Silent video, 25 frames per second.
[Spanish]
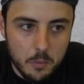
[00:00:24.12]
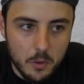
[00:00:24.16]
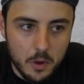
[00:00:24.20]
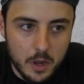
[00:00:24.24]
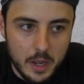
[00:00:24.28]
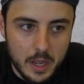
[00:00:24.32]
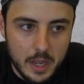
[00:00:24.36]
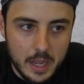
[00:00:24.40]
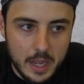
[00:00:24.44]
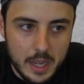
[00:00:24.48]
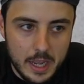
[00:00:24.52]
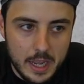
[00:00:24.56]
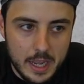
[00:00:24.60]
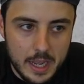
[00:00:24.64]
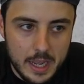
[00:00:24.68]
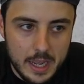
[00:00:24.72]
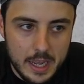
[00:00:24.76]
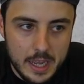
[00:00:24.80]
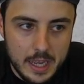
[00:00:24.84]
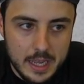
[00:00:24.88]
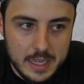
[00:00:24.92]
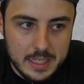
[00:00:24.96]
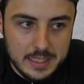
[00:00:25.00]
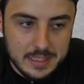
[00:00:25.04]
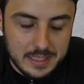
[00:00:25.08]

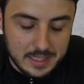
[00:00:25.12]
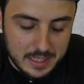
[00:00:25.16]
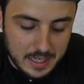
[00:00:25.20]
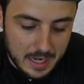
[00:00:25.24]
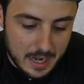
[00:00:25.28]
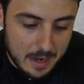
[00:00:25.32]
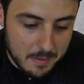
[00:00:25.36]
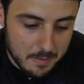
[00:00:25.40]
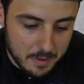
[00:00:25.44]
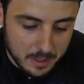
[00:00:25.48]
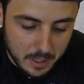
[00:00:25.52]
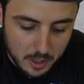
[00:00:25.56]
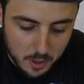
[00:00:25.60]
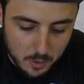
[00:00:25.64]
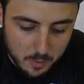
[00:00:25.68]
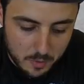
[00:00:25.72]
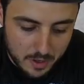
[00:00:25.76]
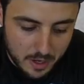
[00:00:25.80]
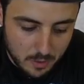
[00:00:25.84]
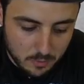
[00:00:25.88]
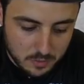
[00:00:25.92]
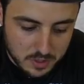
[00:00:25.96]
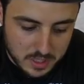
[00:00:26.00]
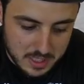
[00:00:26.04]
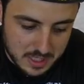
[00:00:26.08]
pues realmente como
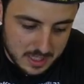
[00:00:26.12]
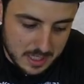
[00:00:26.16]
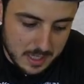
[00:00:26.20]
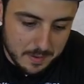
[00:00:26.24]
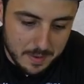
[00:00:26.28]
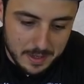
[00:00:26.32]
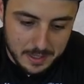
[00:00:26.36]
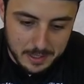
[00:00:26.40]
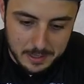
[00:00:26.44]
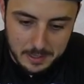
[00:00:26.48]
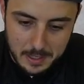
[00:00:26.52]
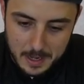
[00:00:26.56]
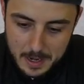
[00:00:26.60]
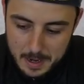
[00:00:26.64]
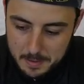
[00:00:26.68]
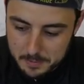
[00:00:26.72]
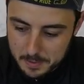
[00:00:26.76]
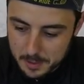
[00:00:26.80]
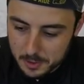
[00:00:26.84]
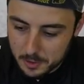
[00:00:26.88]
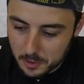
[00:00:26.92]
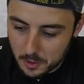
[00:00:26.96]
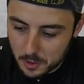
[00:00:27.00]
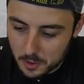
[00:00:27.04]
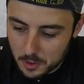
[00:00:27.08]
era un sistema de
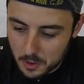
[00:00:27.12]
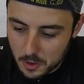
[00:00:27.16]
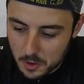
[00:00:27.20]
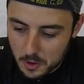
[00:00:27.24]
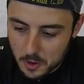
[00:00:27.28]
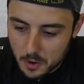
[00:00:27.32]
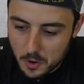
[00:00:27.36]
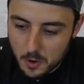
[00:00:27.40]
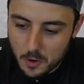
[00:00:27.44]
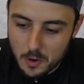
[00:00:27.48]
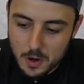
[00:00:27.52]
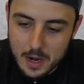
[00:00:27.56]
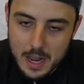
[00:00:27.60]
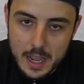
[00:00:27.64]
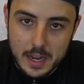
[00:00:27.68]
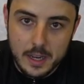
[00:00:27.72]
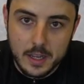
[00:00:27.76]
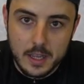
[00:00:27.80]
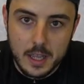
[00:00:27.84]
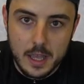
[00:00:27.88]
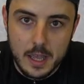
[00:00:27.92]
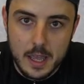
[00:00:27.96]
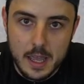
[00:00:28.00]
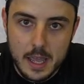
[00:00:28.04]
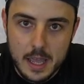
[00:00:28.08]
entrenamiento
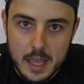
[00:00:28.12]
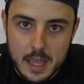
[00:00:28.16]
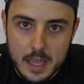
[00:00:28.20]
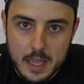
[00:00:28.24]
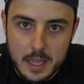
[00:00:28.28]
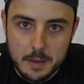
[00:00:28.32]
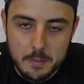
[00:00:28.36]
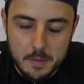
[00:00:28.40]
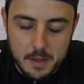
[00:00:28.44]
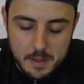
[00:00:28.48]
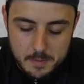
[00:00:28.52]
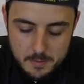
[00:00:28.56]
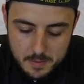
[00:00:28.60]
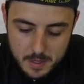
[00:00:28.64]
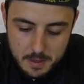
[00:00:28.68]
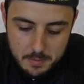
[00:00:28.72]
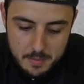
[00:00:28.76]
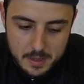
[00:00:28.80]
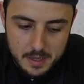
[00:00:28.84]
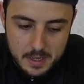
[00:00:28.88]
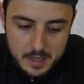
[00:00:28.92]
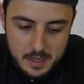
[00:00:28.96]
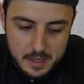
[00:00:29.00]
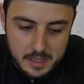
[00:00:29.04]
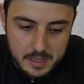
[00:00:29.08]
online que,
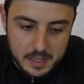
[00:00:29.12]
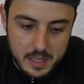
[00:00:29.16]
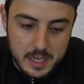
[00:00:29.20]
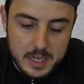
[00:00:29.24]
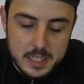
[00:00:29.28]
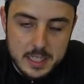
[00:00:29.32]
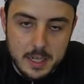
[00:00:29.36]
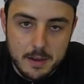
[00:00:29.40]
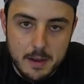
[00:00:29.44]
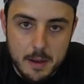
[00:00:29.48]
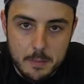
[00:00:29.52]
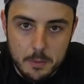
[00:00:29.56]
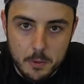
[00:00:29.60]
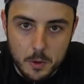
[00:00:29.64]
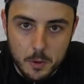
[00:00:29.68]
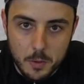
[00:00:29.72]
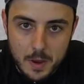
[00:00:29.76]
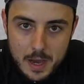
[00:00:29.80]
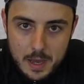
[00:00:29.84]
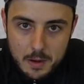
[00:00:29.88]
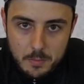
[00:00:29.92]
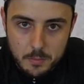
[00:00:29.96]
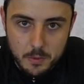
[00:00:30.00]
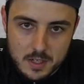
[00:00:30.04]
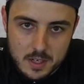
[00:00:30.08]
me, interesaba
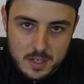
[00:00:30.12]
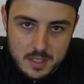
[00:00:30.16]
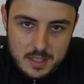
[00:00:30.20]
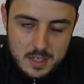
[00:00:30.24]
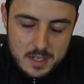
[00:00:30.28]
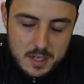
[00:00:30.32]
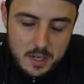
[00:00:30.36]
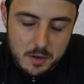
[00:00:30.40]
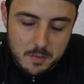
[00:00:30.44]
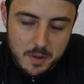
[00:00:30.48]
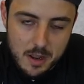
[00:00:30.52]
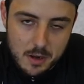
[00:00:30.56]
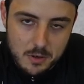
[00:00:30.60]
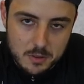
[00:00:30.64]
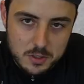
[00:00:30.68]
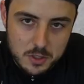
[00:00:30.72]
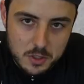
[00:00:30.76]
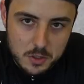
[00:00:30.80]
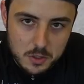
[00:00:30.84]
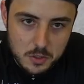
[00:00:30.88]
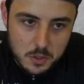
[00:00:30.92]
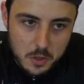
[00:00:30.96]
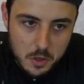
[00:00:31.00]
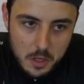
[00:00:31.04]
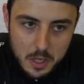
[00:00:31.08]
probar, pues les escribí a los
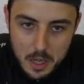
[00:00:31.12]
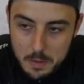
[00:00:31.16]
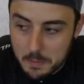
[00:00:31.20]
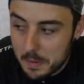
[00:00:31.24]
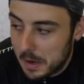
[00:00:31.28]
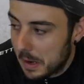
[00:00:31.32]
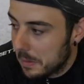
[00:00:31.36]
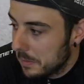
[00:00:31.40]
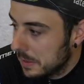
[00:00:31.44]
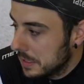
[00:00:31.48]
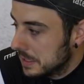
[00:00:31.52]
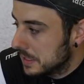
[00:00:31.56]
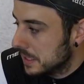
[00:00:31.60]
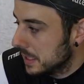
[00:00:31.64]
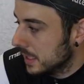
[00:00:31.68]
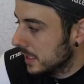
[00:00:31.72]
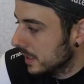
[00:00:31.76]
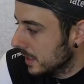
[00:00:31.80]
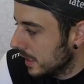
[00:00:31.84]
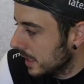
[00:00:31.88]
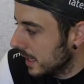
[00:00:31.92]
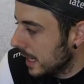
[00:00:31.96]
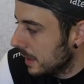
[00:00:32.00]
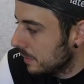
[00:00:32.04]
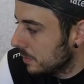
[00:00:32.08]
chicos de Oreca para ver
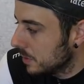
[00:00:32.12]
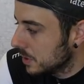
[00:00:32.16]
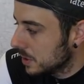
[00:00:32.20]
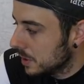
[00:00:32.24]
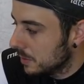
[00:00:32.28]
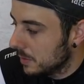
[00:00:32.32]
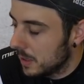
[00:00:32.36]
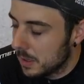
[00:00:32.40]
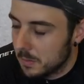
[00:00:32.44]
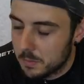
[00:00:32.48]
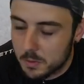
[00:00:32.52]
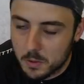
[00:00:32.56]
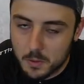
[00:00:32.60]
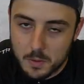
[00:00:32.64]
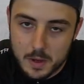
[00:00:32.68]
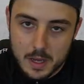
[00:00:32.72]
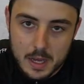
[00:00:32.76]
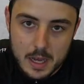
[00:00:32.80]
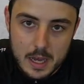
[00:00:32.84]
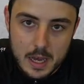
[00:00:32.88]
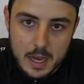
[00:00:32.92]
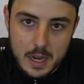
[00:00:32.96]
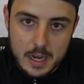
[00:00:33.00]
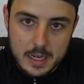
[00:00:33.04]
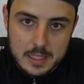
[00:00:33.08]
si era posible
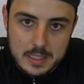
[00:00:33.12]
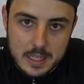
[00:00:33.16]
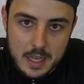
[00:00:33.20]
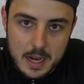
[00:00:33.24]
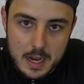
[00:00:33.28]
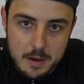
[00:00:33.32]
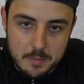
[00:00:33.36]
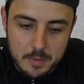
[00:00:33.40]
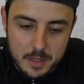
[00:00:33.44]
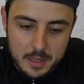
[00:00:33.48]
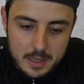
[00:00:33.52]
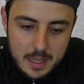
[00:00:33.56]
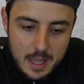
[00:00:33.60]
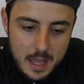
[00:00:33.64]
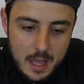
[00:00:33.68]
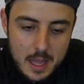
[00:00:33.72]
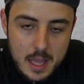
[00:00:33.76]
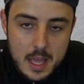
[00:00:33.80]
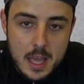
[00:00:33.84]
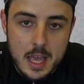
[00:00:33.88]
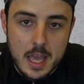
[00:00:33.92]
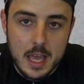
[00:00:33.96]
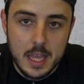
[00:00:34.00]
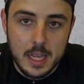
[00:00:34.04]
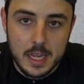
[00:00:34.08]
probar esta herramienta
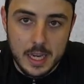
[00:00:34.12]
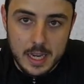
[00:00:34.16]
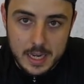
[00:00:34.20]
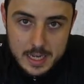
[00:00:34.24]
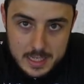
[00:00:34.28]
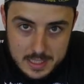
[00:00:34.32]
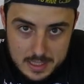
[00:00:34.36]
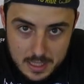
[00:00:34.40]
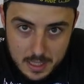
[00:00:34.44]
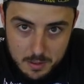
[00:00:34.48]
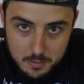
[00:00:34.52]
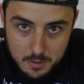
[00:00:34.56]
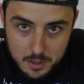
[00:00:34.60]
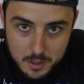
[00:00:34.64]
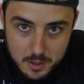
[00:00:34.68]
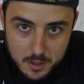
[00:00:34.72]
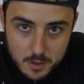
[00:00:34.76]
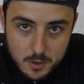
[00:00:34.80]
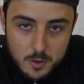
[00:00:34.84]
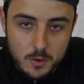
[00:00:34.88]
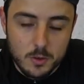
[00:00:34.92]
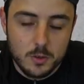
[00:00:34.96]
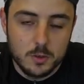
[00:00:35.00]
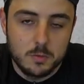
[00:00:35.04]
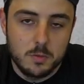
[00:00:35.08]
y en este
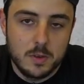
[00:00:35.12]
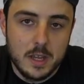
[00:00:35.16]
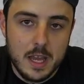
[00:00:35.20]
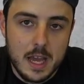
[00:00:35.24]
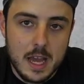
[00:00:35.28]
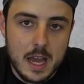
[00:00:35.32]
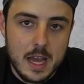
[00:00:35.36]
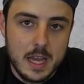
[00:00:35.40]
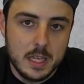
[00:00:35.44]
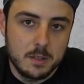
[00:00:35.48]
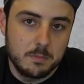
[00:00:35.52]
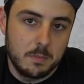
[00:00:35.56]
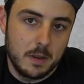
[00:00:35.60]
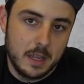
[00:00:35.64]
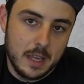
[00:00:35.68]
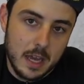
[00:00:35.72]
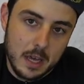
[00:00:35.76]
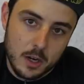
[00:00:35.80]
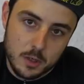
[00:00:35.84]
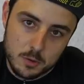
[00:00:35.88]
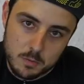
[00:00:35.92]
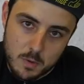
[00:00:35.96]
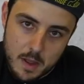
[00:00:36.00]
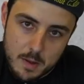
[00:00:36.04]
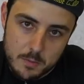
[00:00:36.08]
vídeo os voy a
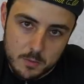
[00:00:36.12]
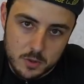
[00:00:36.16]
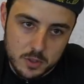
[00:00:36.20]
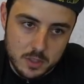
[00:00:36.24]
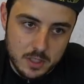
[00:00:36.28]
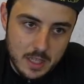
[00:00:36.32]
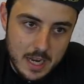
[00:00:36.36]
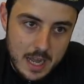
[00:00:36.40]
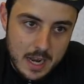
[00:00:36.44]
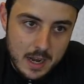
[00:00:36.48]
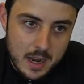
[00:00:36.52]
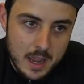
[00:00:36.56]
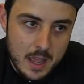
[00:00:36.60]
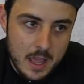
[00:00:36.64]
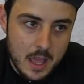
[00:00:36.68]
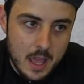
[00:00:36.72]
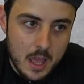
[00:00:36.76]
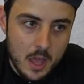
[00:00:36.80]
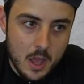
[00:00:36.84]
explicar, os voy a mostrar